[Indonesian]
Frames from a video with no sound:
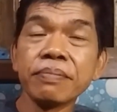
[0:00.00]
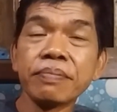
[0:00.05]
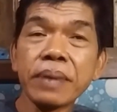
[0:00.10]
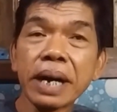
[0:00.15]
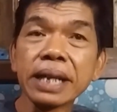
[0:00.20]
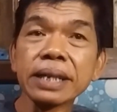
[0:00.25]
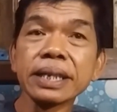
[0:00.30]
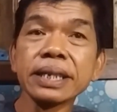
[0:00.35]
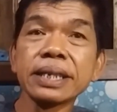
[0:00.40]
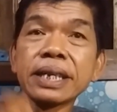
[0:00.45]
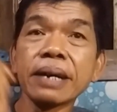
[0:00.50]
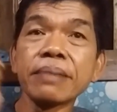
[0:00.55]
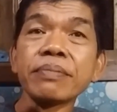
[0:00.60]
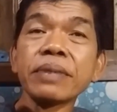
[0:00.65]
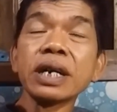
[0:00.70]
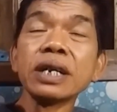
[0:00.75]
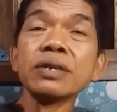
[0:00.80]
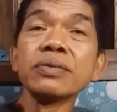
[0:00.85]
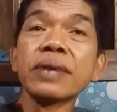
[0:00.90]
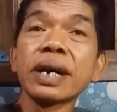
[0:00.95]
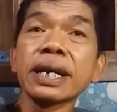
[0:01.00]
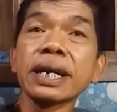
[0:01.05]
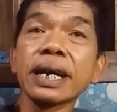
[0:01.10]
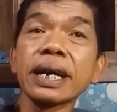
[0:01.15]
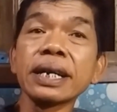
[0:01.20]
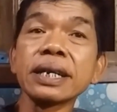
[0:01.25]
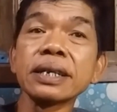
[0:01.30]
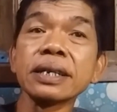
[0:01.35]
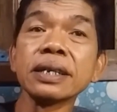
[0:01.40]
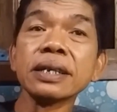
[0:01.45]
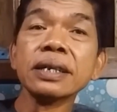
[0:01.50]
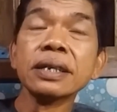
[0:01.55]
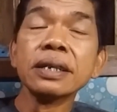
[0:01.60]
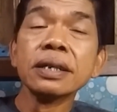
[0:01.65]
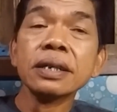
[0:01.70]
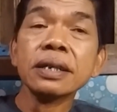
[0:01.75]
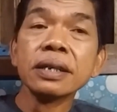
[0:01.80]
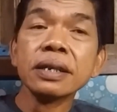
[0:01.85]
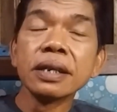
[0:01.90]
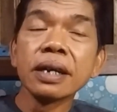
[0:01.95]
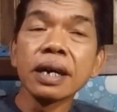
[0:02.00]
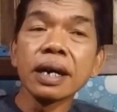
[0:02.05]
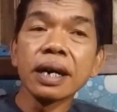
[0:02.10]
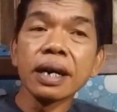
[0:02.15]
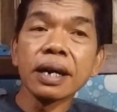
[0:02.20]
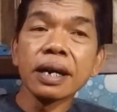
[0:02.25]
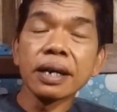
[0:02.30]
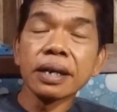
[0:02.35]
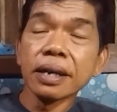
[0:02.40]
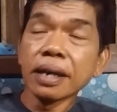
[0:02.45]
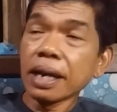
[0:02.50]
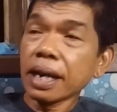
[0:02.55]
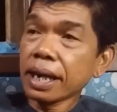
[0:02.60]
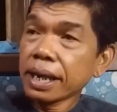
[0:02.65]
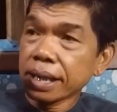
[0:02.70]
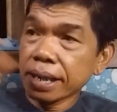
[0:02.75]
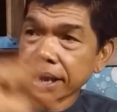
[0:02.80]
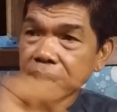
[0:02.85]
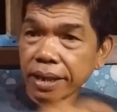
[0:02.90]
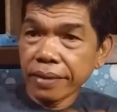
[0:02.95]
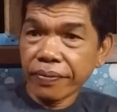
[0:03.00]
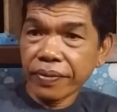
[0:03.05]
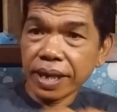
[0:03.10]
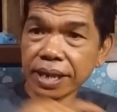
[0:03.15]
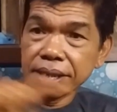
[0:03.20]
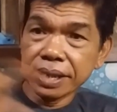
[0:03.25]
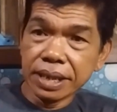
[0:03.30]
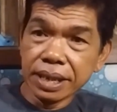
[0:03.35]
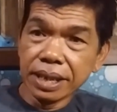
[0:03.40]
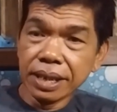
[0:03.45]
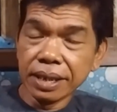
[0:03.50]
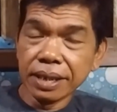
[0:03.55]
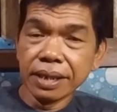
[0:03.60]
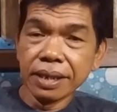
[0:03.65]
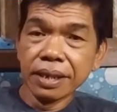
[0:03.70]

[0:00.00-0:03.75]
bank tidak mengeluarkan uh, ada referensi